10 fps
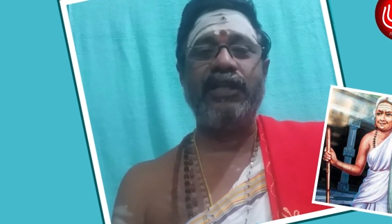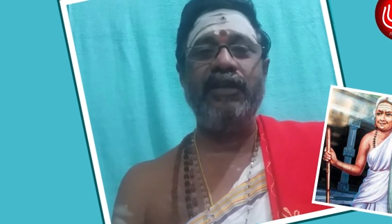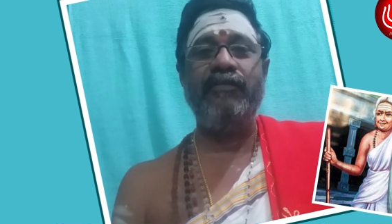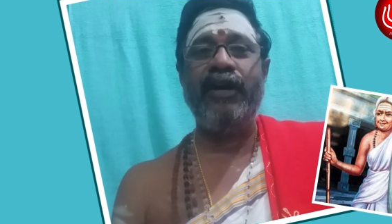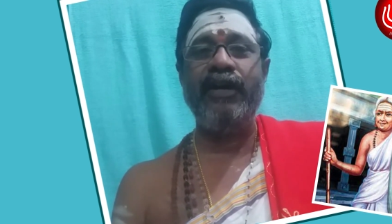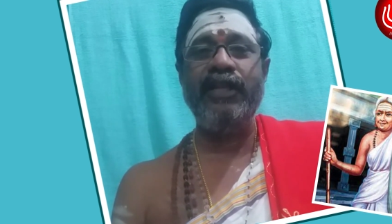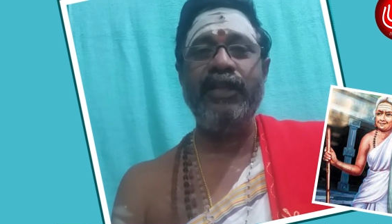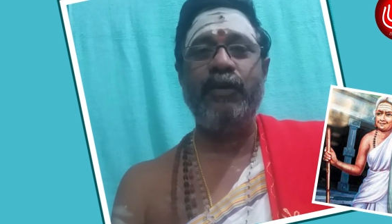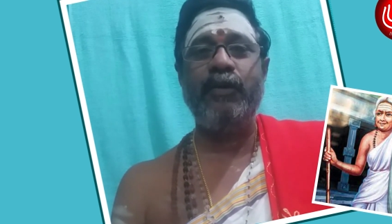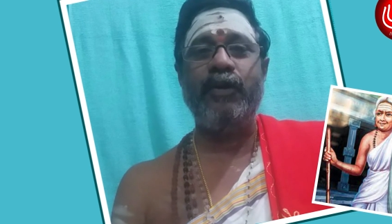சக்தி
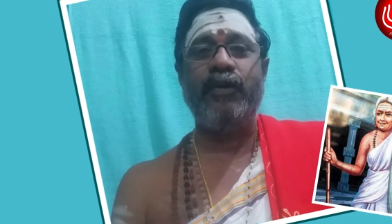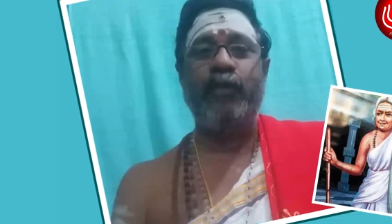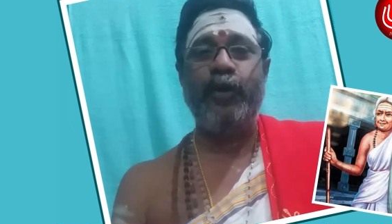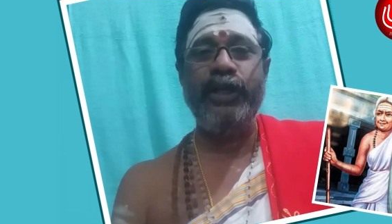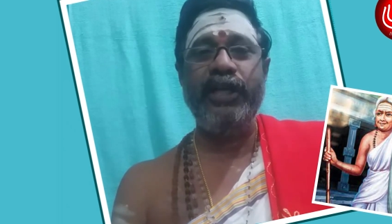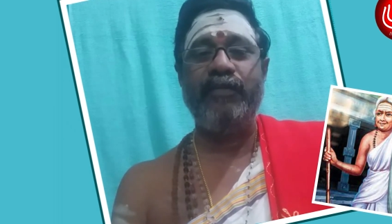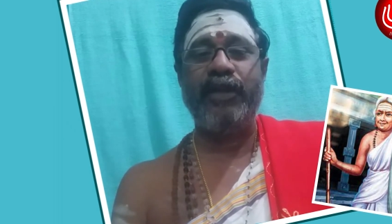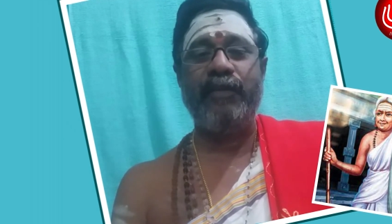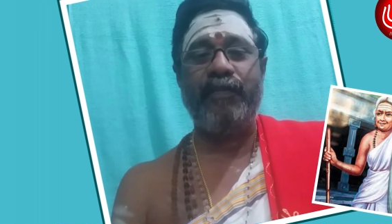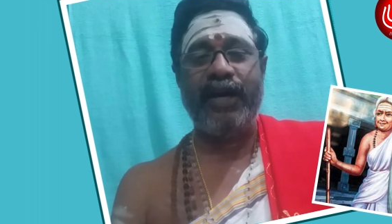வாய்ந்த ஒரு மொழி
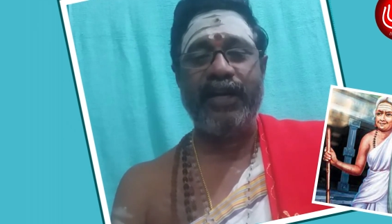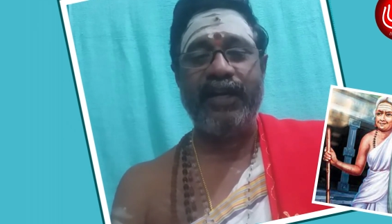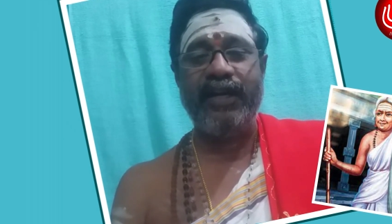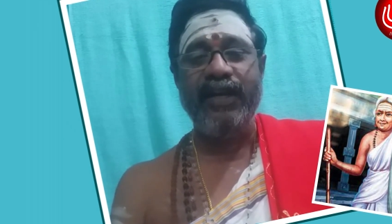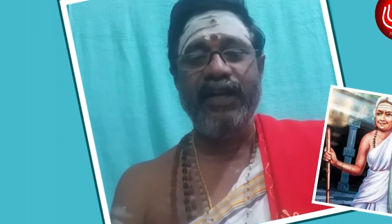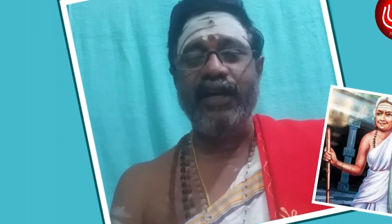என்பதை பாருங்கள்